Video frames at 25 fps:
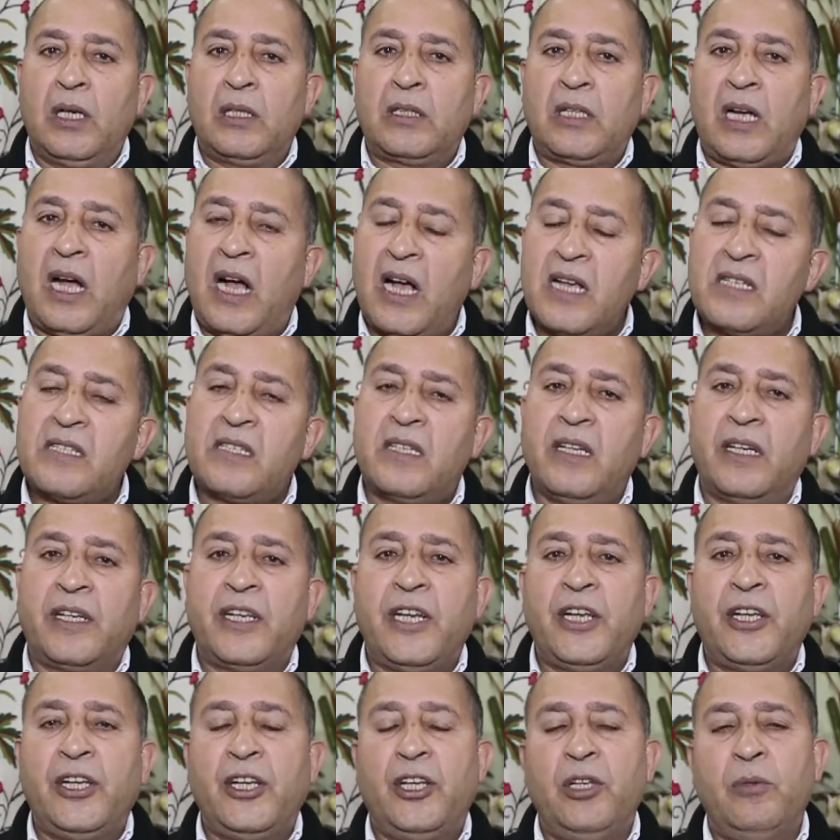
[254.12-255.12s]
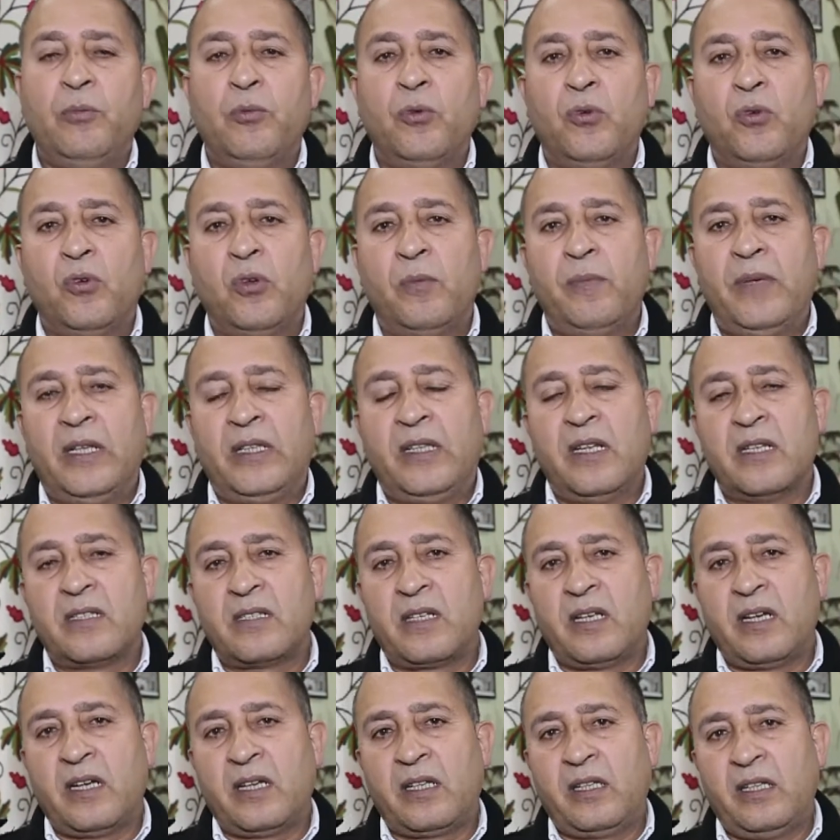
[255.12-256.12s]
खास करके गरीबों को
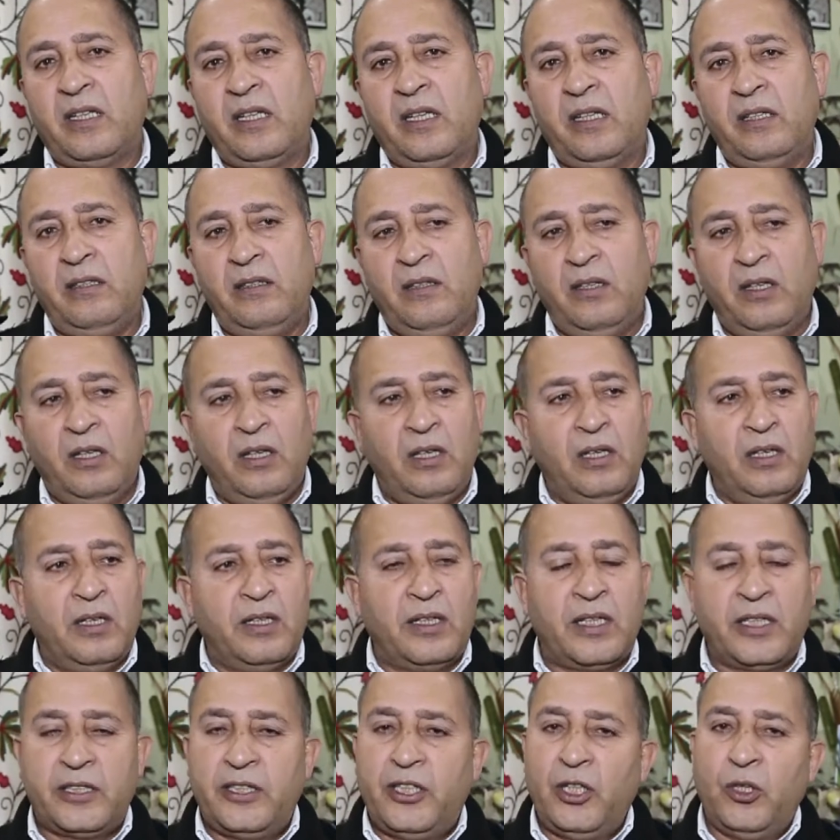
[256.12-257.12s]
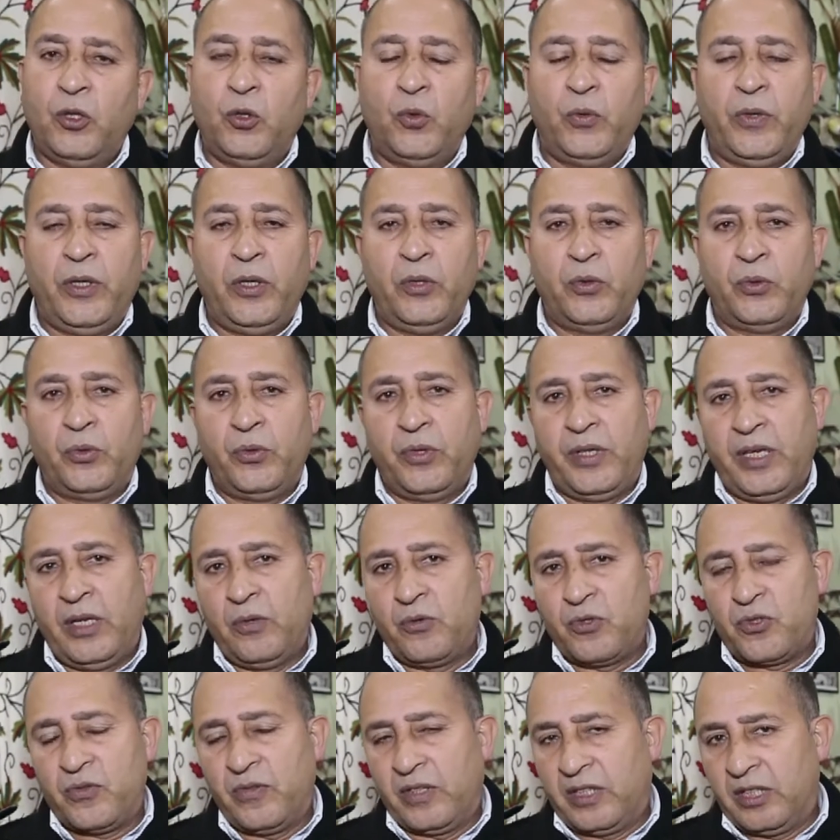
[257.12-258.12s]
मद्देनजर रखकर रखते हुए उन्होंने
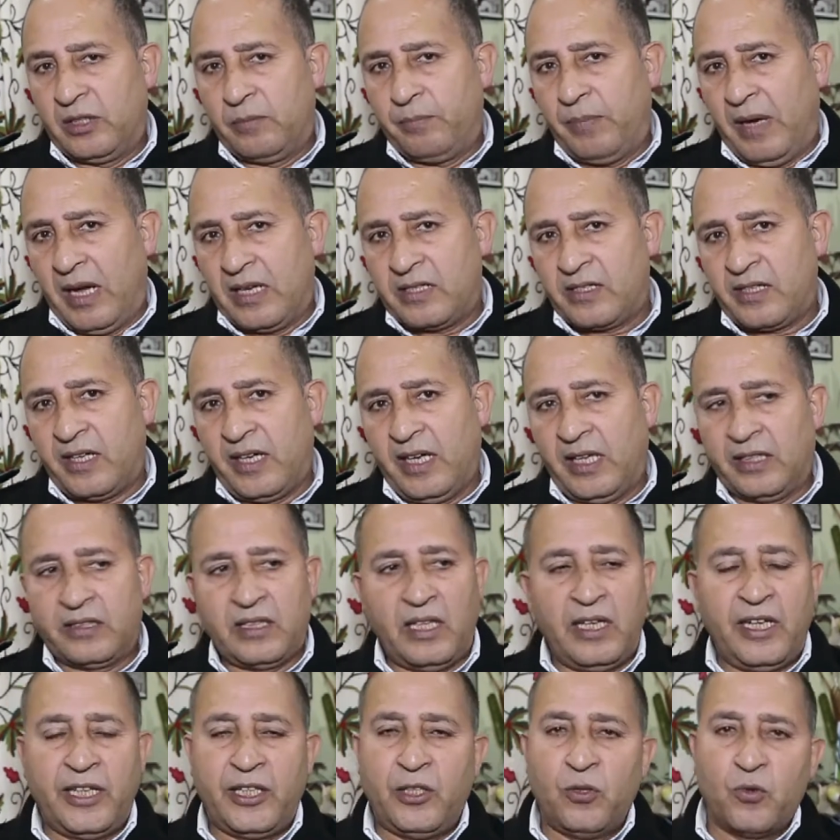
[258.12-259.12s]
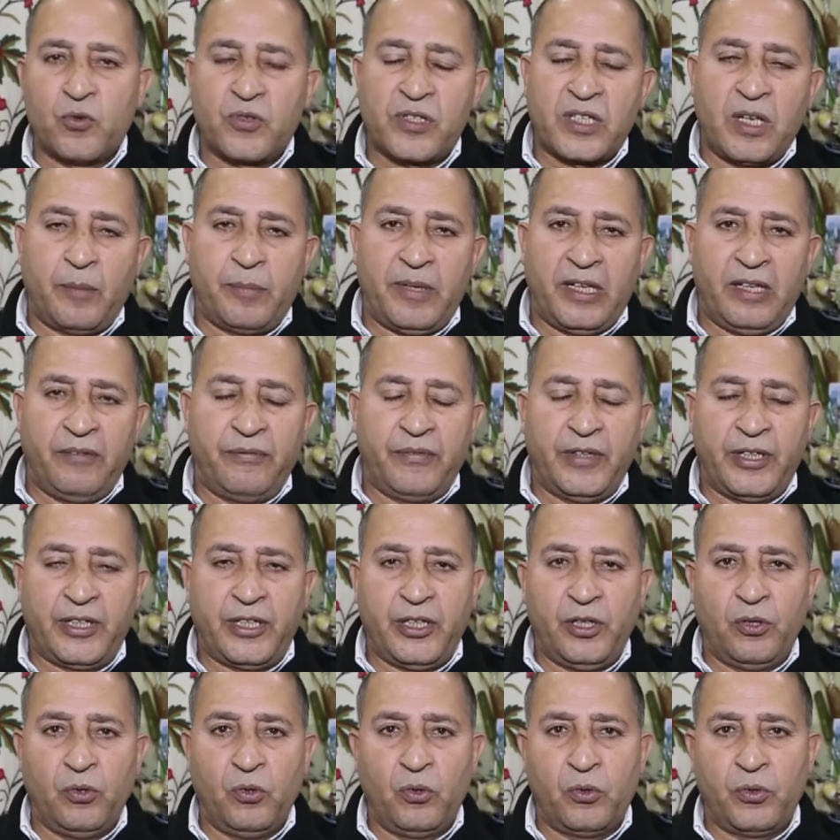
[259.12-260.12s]
उस वक्त पास किया था लेकिन उसका बेनिफिट
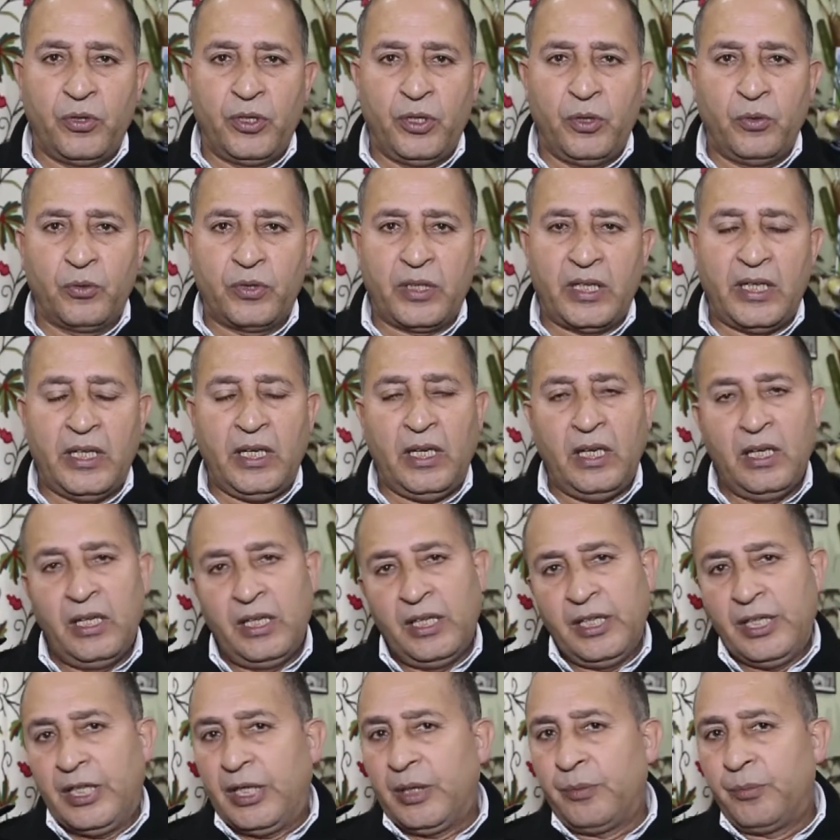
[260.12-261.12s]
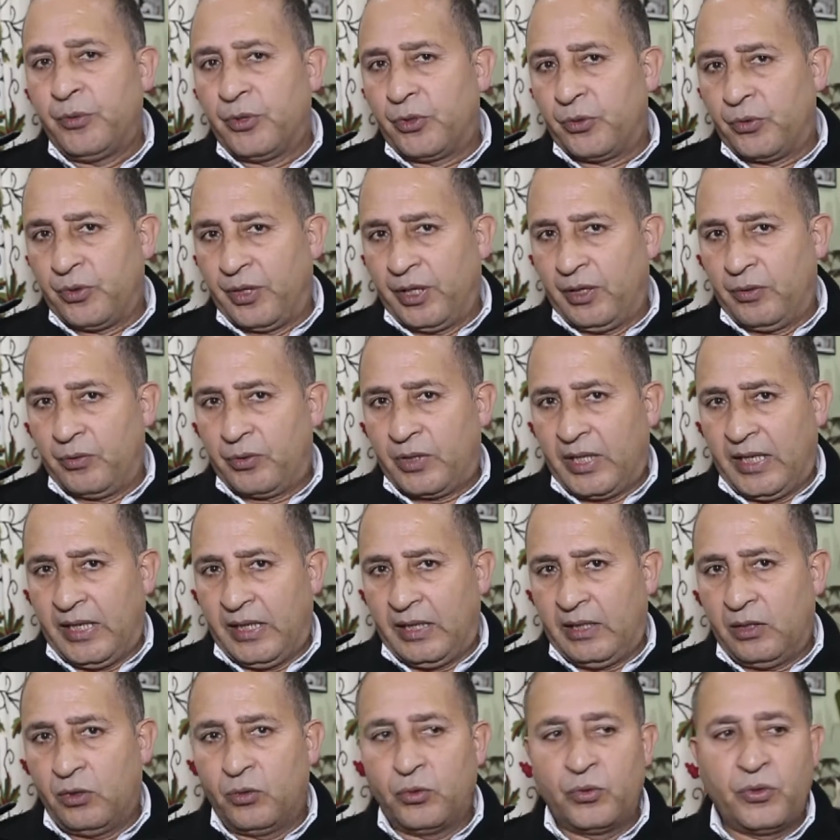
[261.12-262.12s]
किन लोगों ने उठाया अमीरों ने
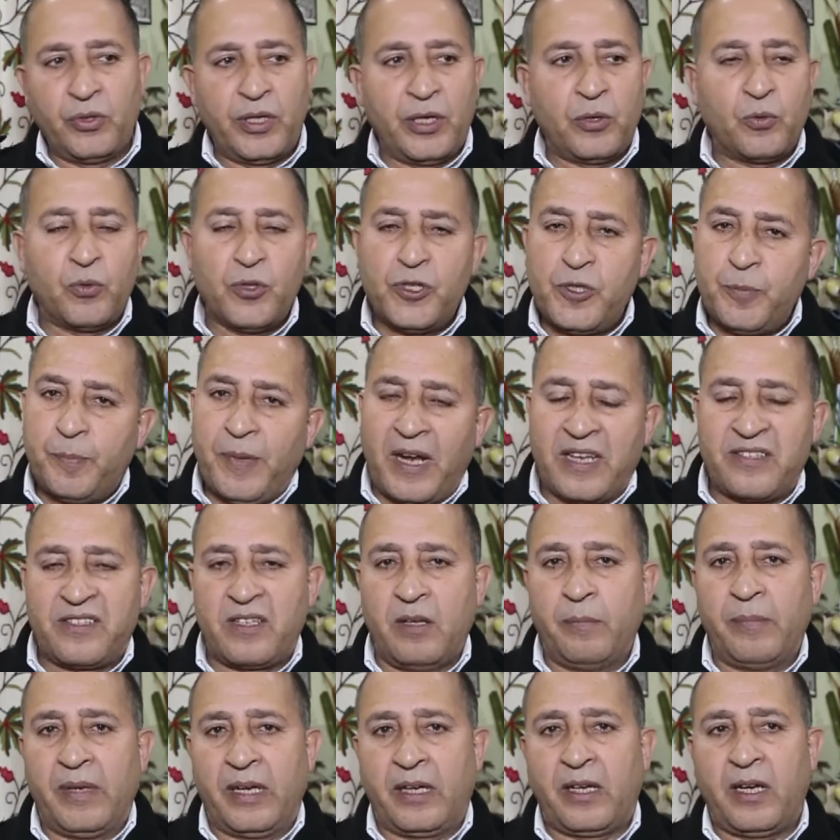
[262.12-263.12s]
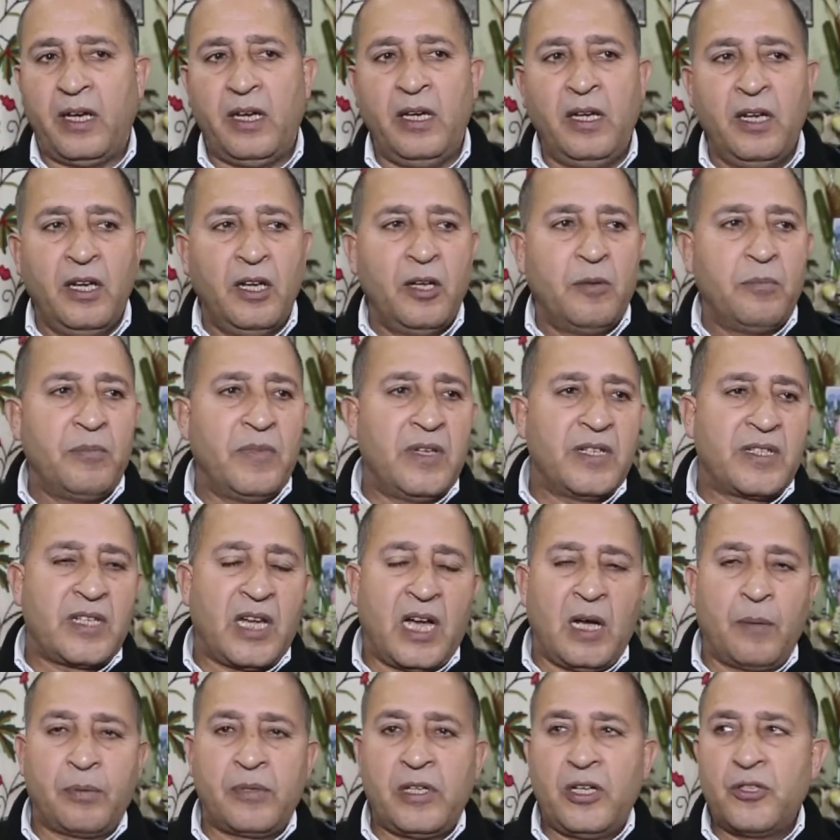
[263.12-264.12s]
उठाया उन्होंने कुछ पैसे भर के मीन्स
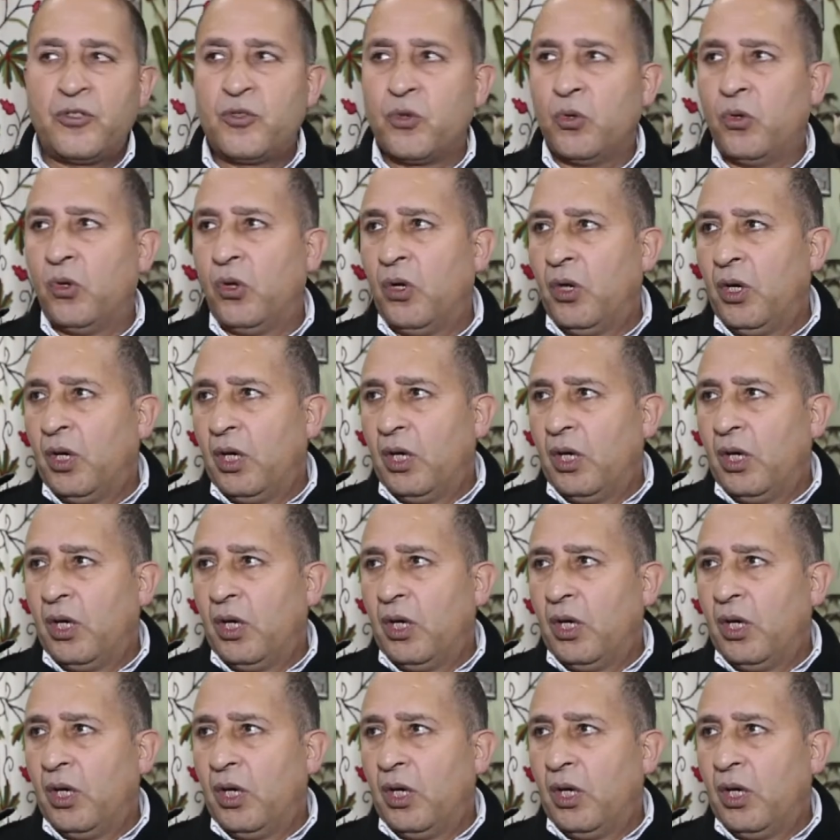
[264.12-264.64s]
आपका जो